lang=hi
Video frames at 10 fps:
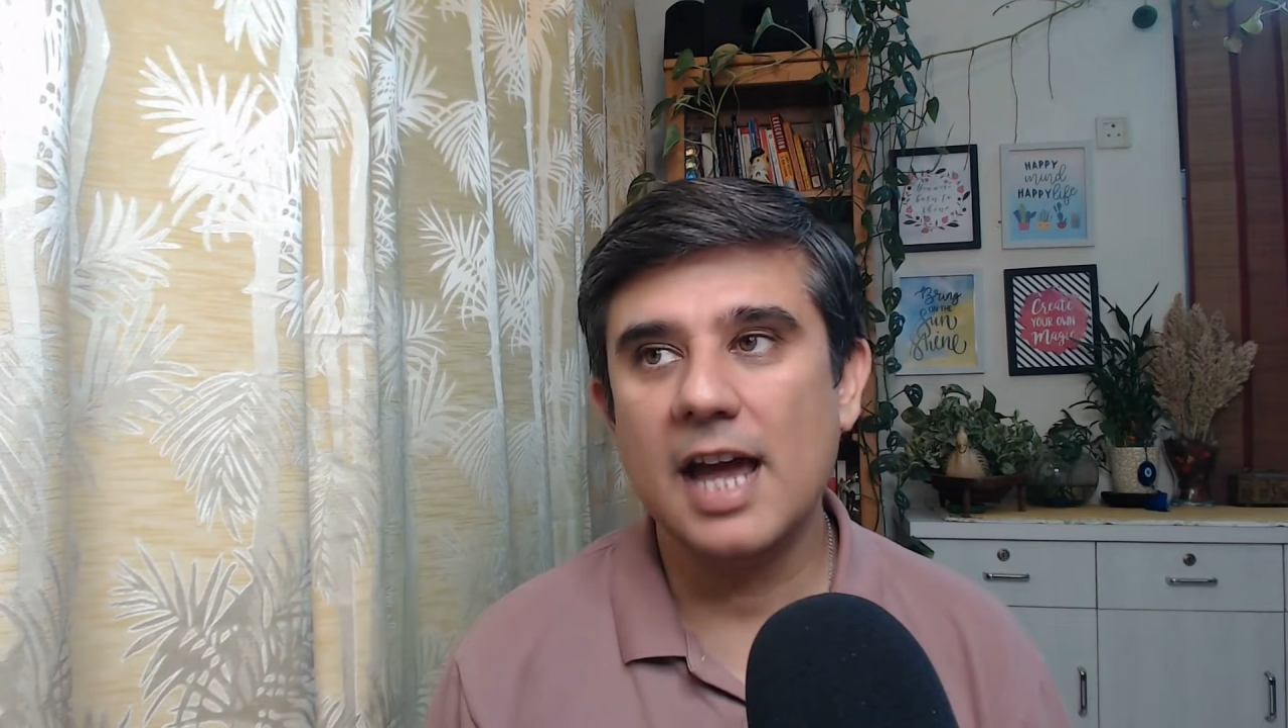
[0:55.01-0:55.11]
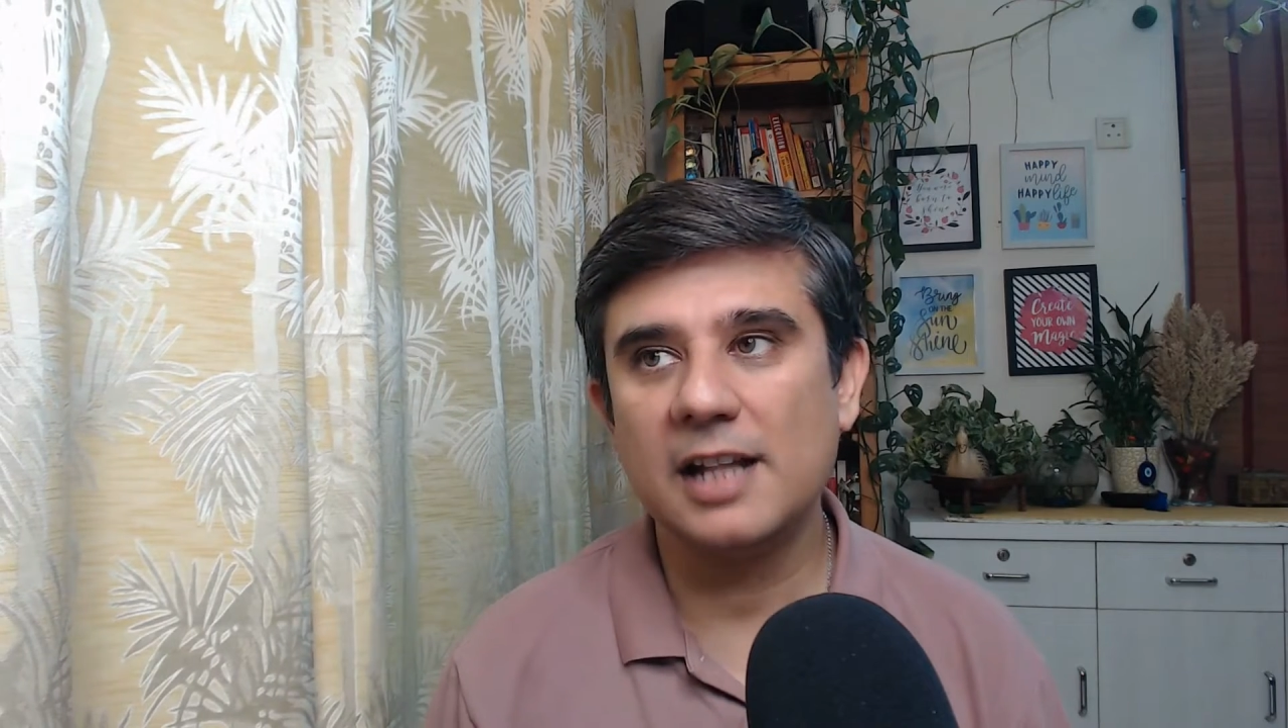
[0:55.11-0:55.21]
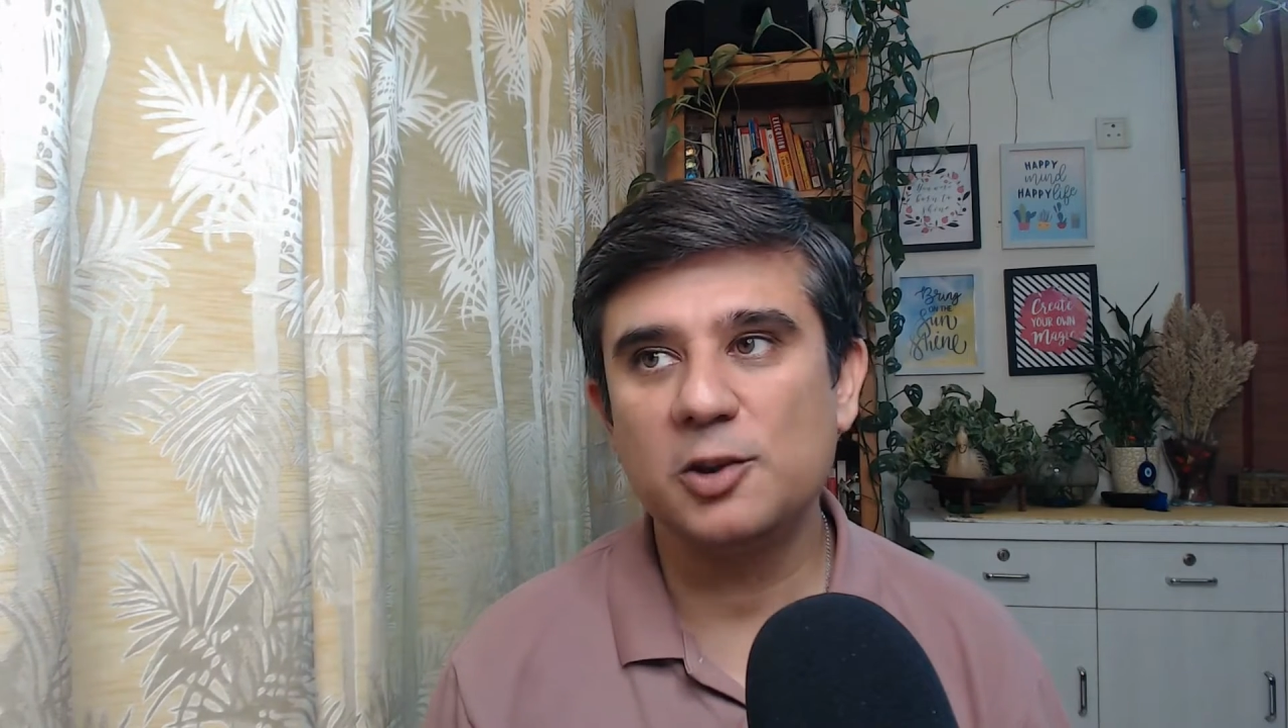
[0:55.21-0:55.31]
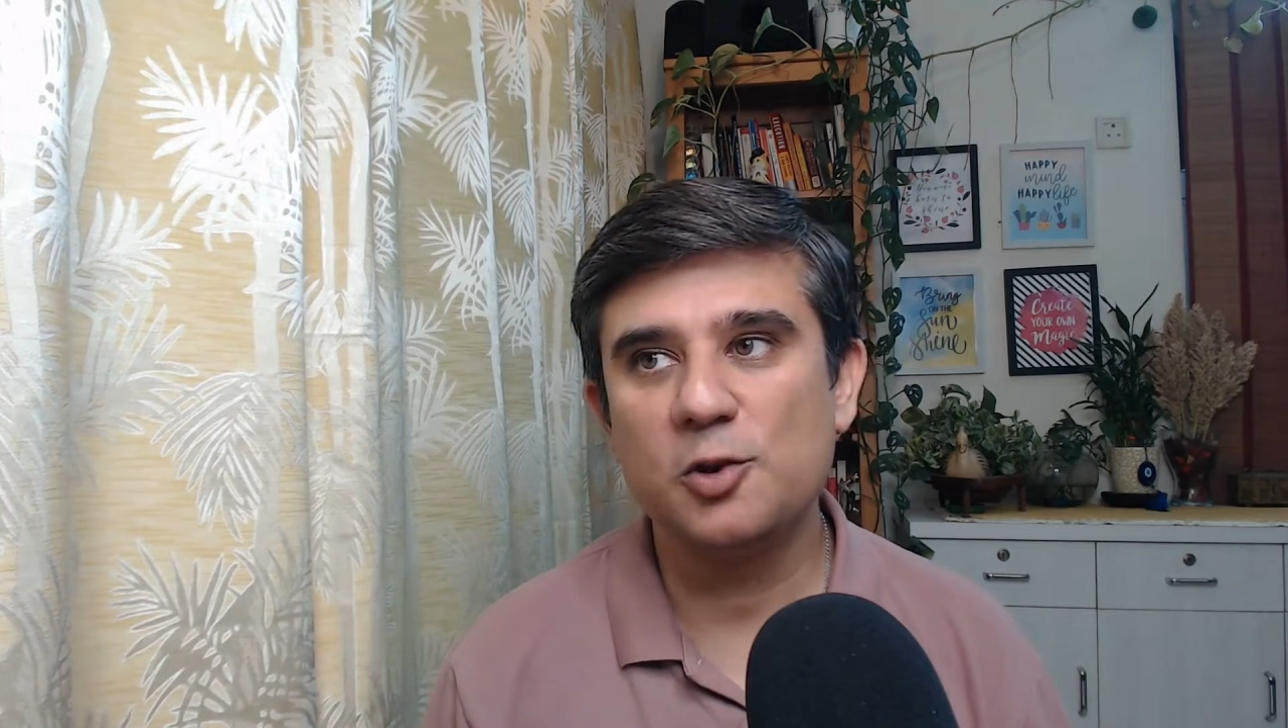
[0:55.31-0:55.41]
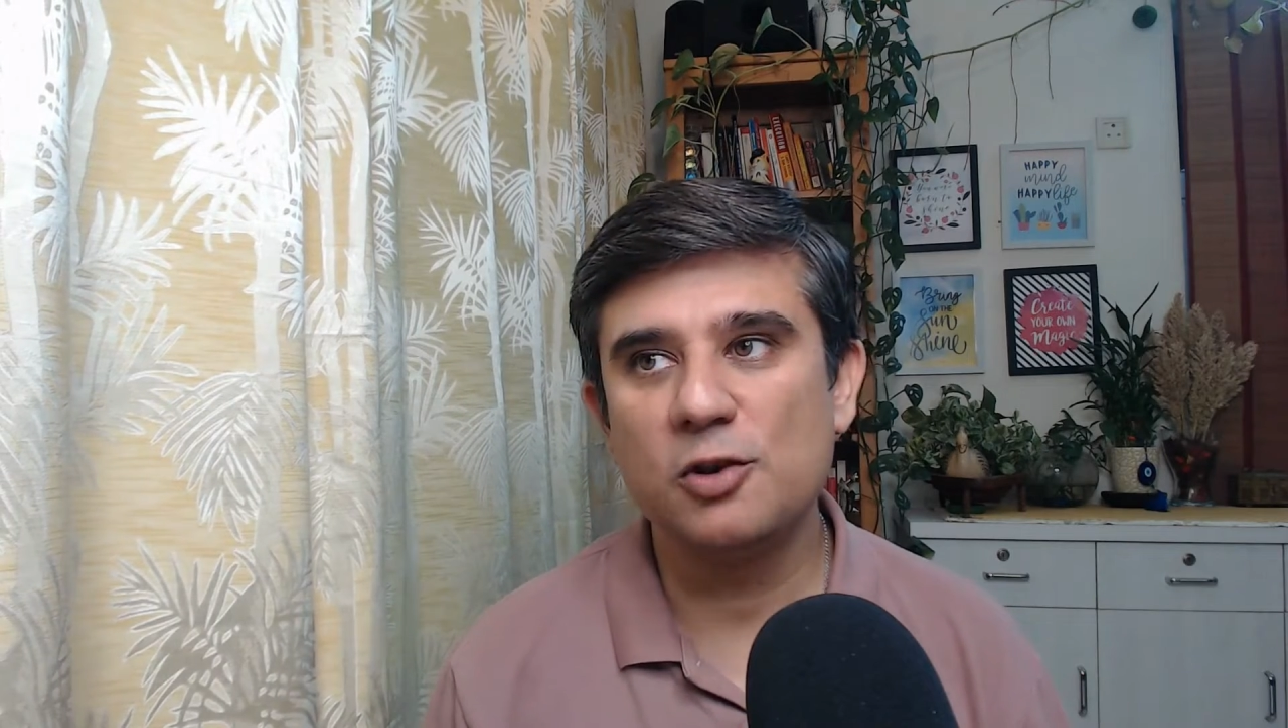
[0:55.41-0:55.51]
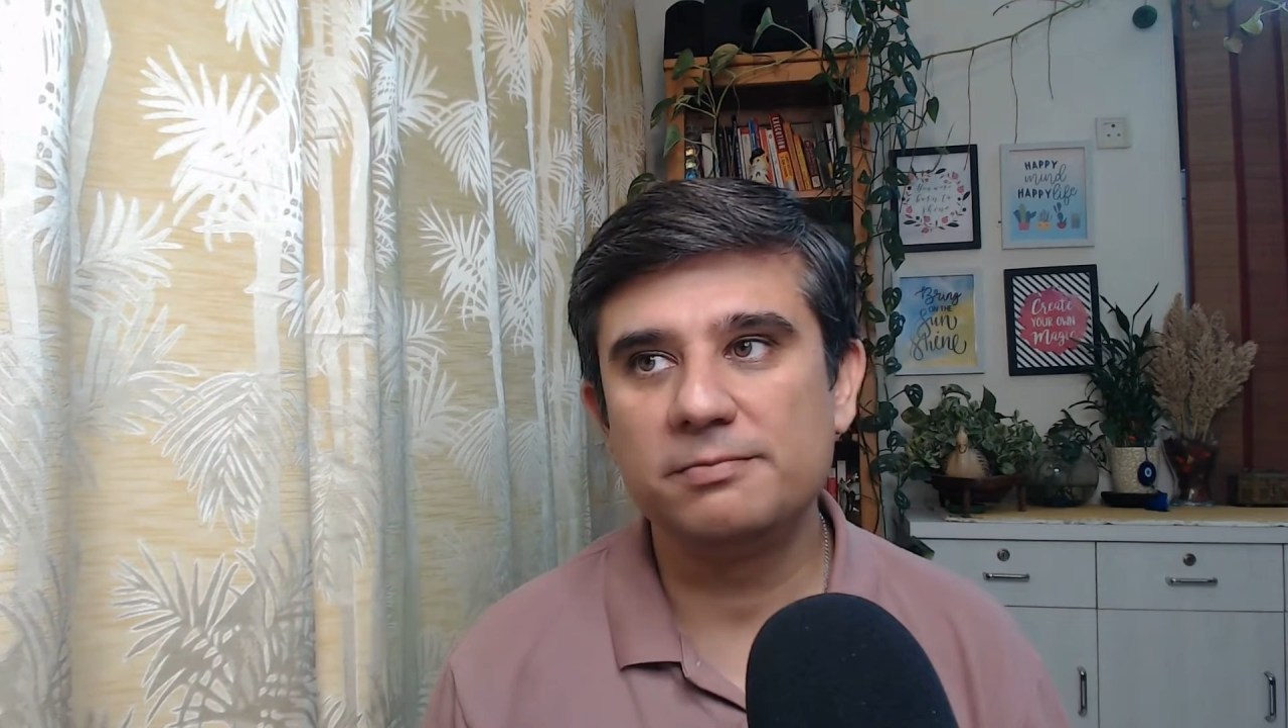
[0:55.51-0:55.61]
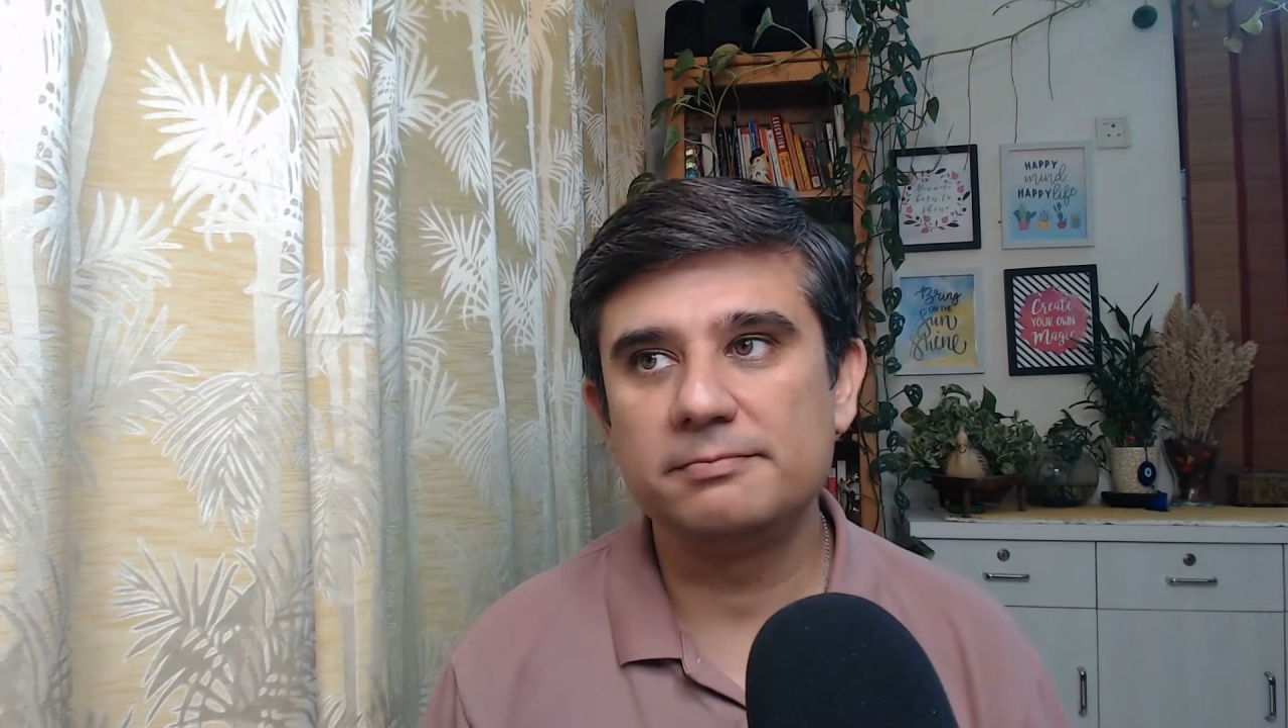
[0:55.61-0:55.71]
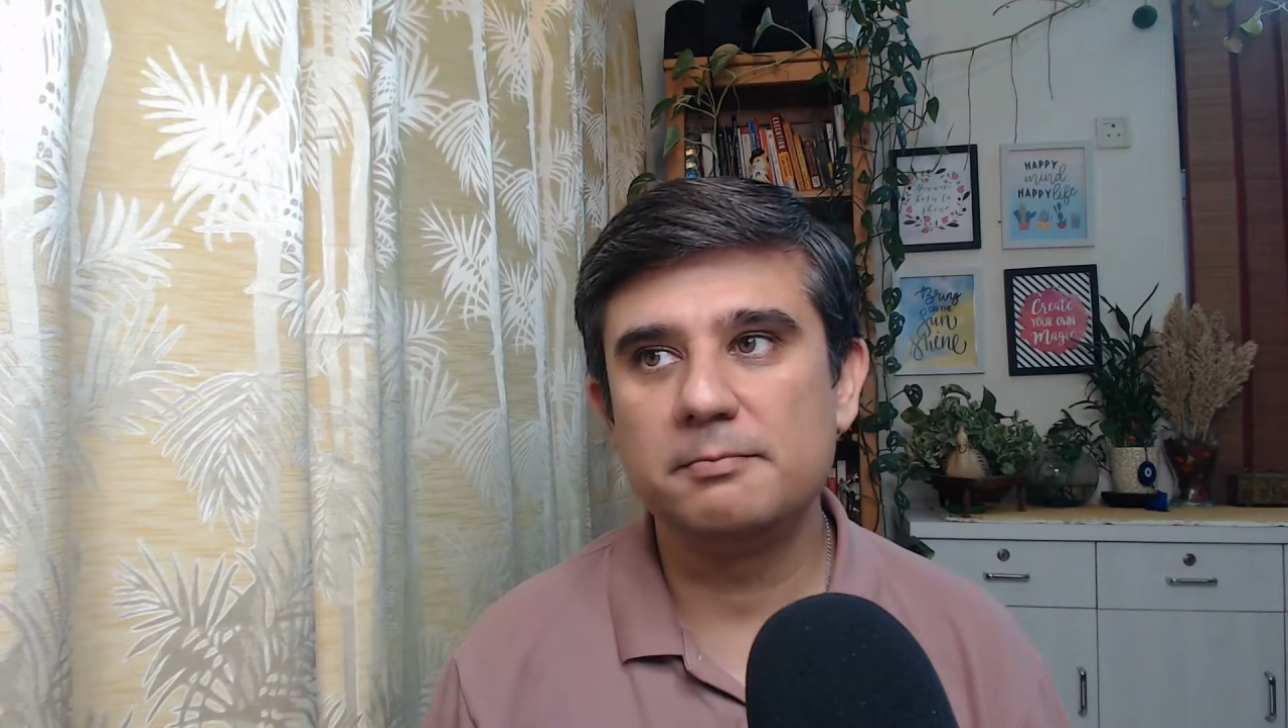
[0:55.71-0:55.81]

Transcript: या तो